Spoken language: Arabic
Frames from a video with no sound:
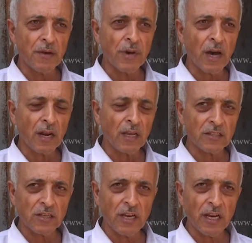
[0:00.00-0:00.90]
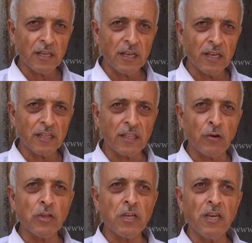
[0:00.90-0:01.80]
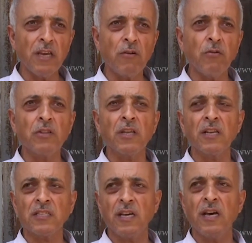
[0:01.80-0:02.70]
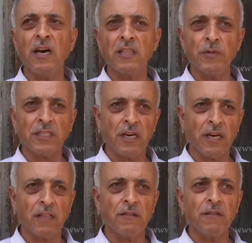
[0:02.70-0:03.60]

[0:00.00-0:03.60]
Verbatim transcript: ما خلصتش يعني توجيهي كنت انا هاضم الساعات